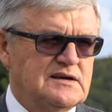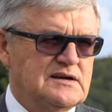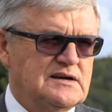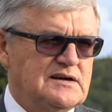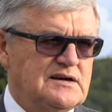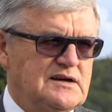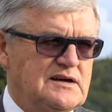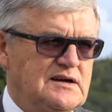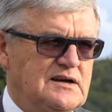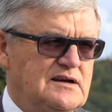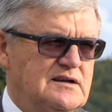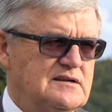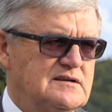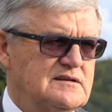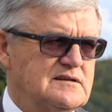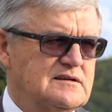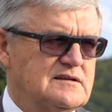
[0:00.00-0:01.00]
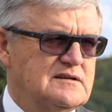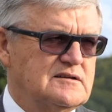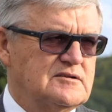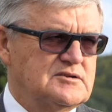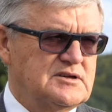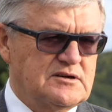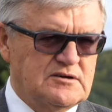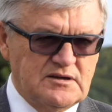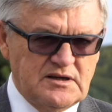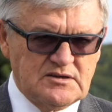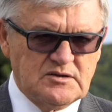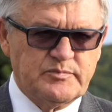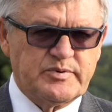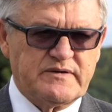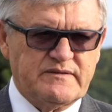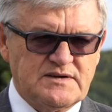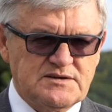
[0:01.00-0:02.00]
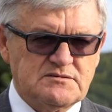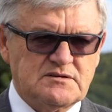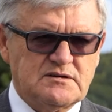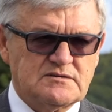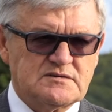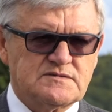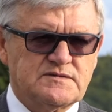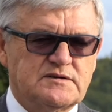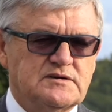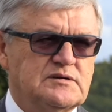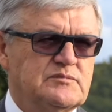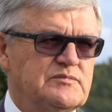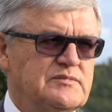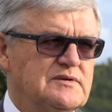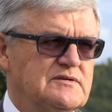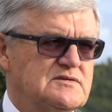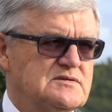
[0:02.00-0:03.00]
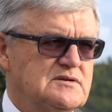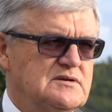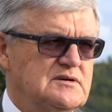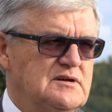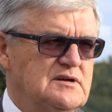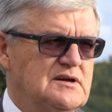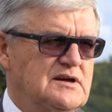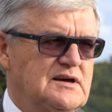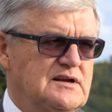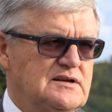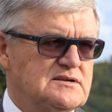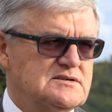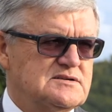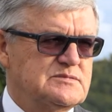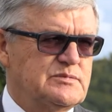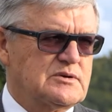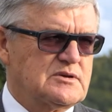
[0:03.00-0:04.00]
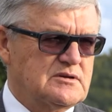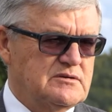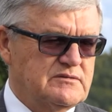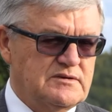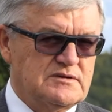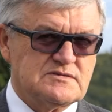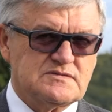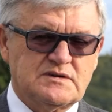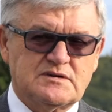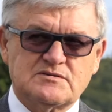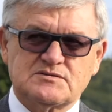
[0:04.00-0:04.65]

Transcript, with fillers: a do tego ja doprowadziłem w swoim, swojej karierze sportowej, w swoim